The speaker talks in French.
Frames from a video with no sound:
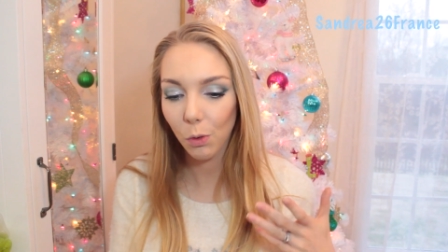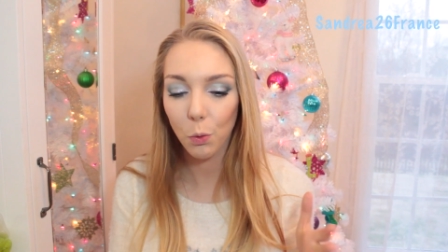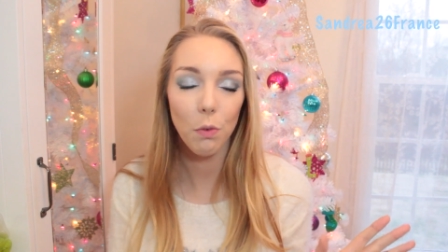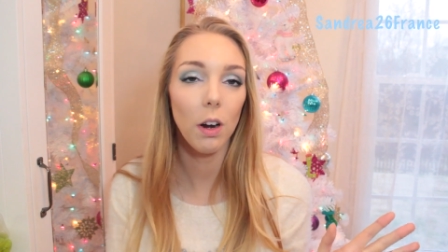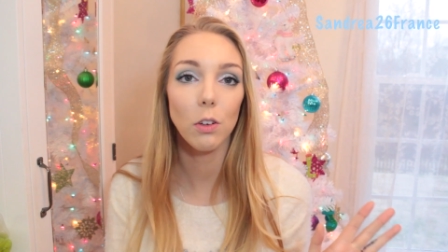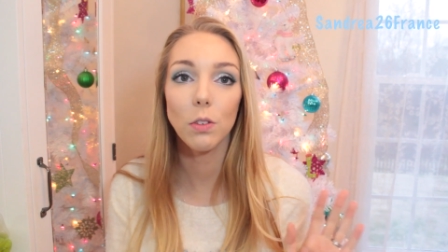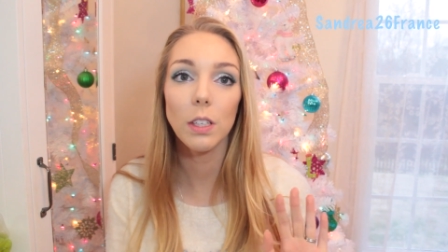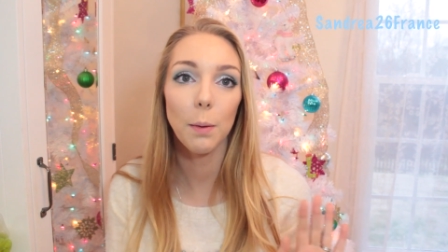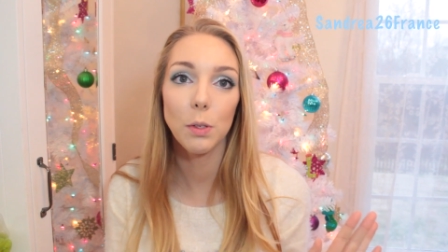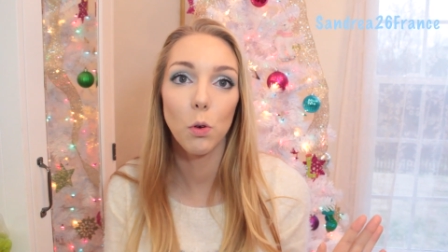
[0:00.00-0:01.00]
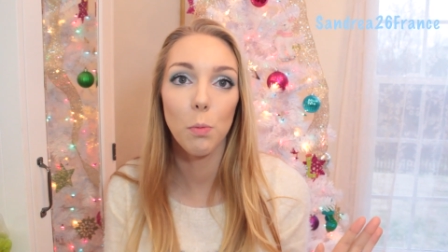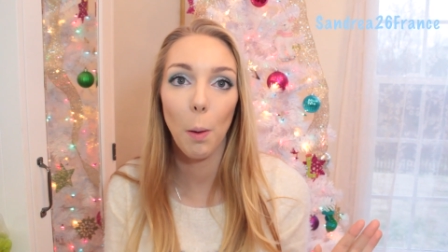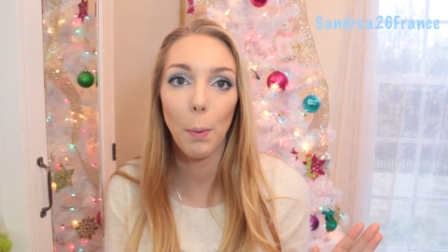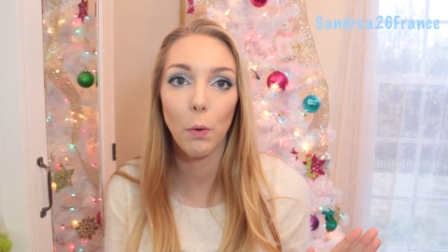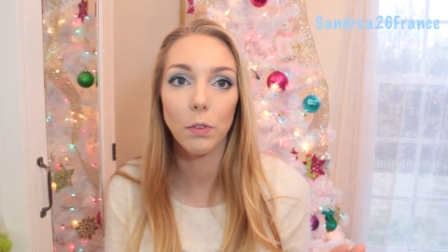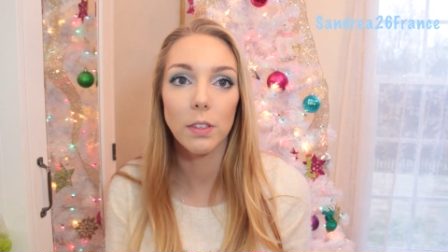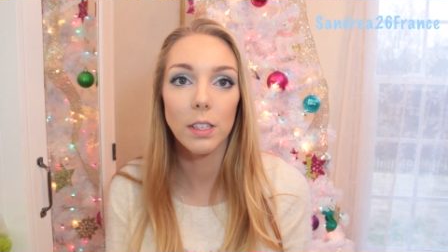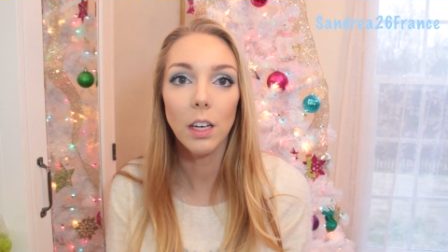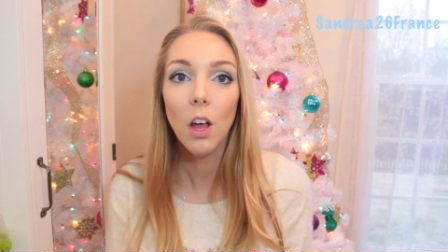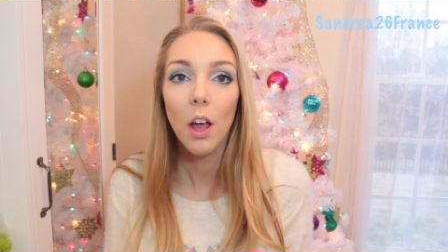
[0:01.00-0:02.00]
Donc voilà, je ne serai absolument pas
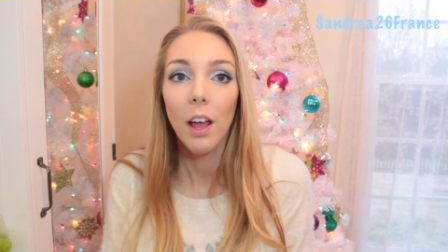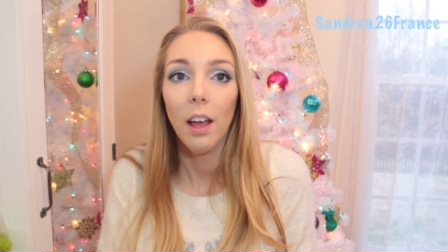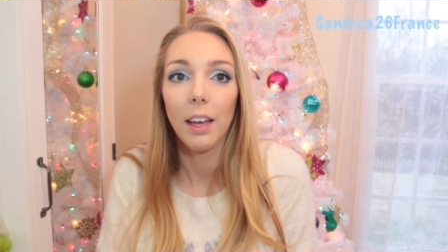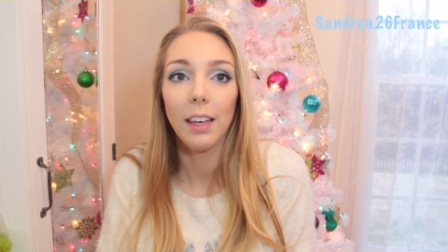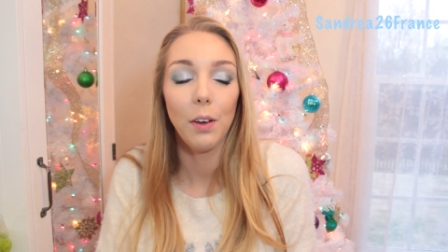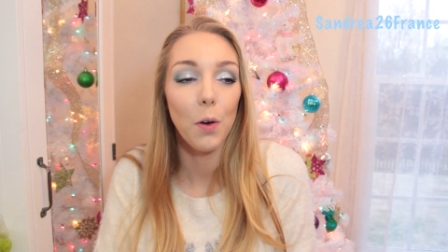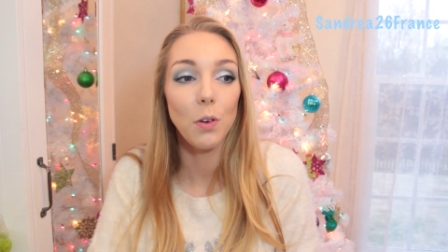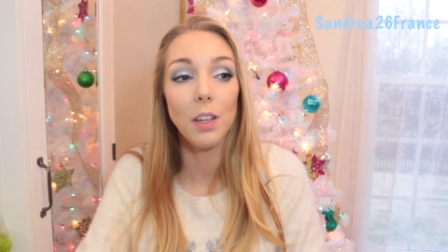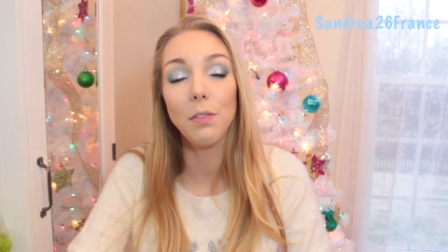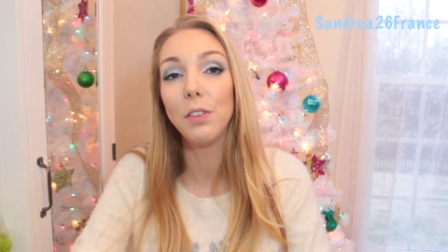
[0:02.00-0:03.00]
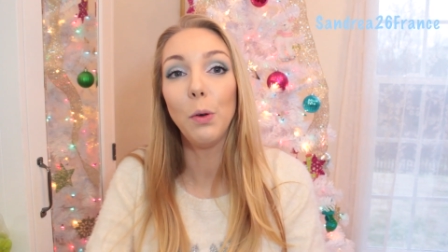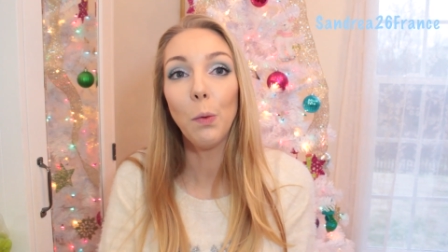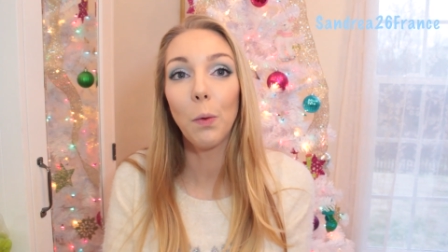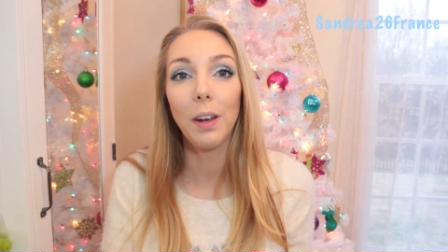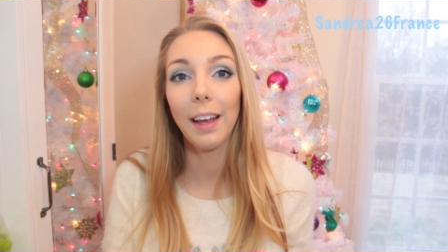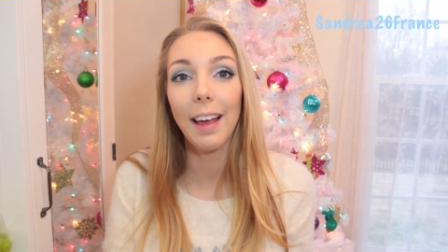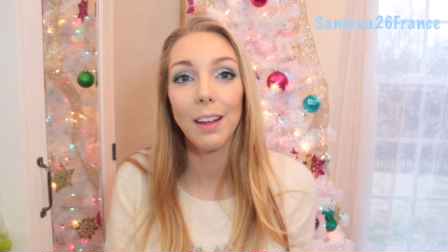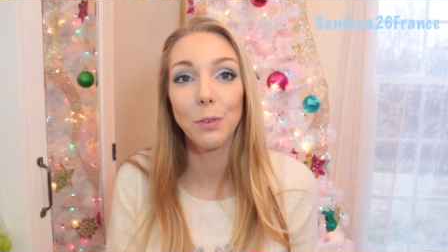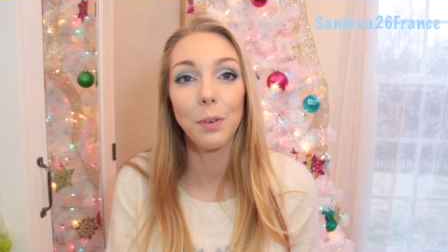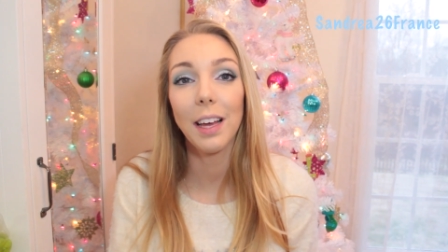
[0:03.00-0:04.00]
offensée et euh, les vidéos on les
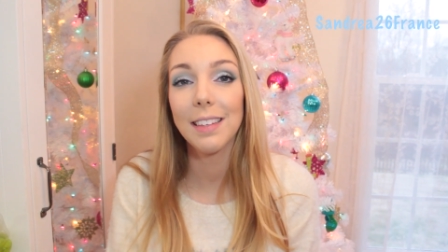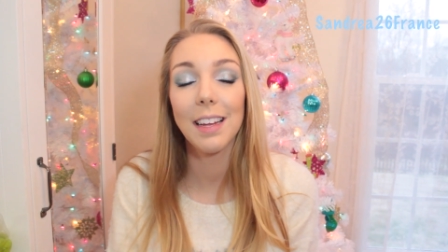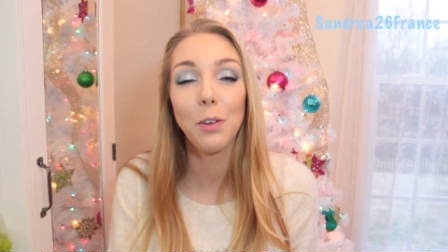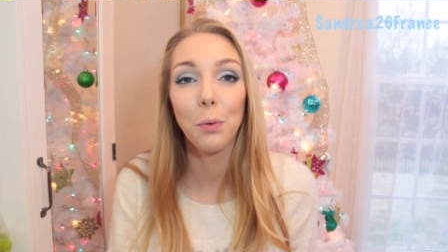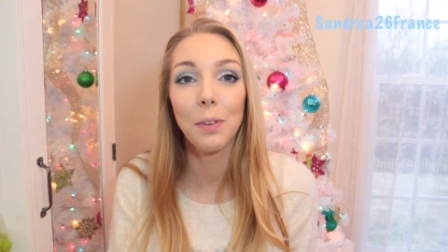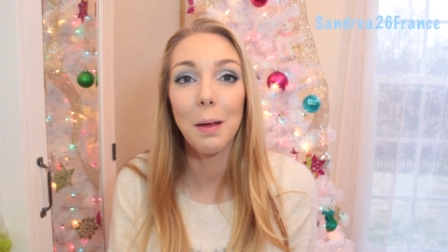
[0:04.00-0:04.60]
regarde, on regarde celles qu'on